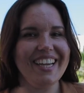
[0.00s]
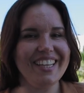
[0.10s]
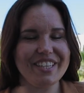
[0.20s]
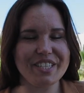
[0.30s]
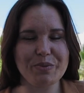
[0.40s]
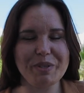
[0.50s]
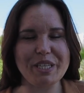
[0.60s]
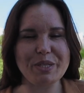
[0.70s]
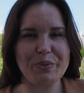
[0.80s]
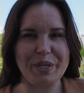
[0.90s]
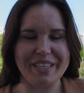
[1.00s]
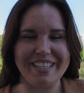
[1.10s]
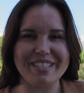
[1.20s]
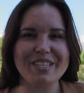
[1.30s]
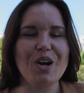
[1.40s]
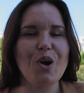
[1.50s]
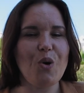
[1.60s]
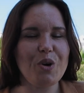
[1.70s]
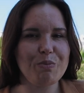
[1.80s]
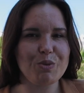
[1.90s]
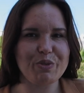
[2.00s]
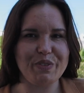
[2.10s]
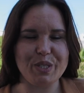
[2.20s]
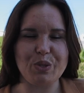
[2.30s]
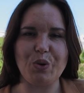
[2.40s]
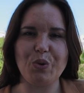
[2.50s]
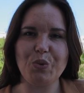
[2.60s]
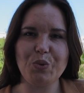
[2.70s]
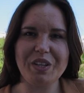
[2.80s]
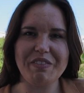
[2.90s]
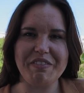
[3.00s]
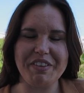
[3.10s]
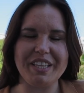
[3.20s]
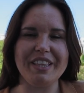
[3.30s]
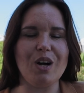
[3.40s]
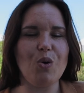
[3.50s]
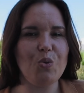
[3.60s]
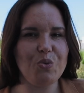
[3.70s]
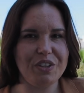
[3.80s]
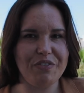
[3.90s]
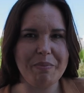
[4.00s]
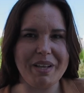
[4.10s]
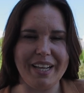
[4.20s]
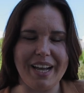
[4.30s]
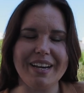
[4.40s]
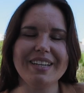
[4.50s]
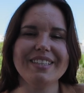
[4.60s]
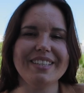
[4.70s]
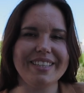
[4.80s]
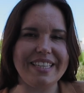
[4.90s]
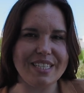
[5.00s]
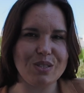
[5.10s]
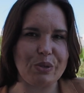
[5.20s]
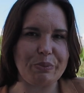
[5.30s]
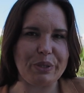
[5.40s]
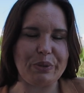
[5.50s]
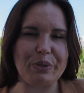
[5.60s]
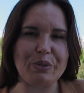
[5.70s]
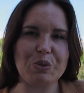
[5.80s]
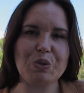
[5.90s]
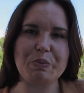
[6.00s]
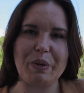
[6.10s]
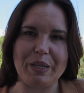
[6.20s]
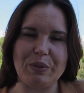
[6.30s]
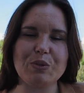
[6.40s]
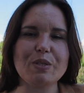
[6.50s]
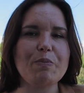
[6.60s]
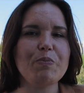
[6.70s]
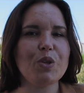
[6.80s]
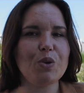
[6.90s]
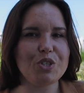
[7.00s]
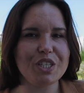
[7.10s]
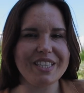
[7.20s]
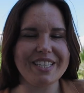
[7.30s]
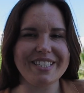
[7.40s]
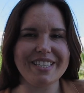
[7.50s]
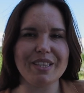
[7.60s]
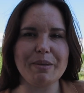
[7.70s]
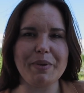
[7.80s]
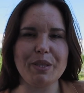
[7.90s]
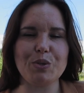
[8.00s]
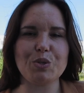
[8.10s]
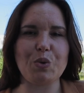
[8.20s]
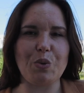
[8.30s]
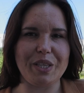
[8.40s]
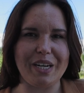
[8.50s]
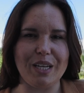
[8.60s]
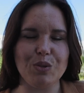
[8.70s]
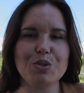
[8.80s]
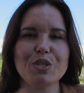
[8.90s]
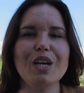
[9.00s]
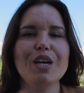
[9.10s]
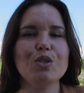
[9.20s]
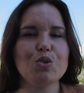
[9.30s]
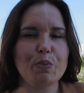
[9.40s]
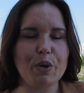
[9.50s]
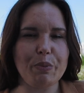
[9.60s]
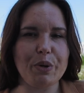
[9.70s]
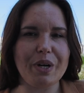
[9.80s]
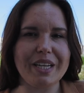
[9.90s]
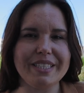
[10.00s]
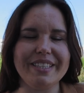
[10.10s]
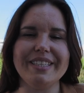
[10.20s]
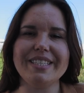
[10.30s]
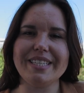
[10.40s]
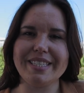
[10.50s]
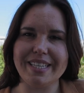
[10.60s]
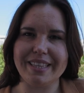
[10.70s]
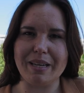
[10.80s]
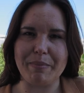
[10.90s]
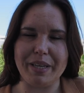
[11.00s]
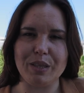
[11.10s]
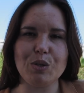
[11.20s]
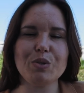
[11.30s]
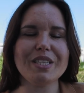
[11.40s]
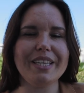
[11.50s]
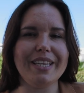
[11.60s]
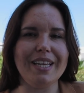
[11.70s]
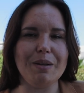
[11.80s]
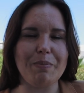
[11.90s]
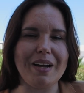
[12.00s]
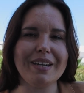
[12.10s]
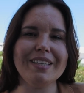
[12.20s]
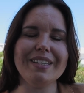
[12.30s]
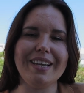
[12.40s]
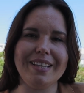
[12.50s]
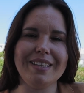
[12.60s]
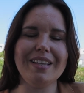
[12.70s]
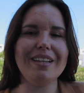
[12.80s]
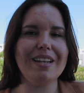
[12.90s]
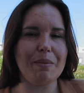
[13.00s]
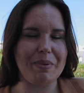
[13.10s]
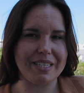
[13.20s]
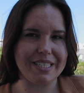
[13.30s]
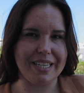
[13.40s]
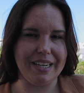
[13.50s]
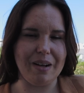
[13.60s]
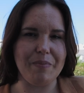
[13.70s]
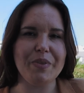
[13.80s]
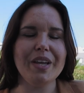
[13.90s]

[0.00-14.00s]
En resumidas cuentas, hoy hemos visto una vivienda unifamiliar de tres dormitorios, dos baños, 87 metros cuadrados, su propio jardín de 60 metros y el parking en la parcela.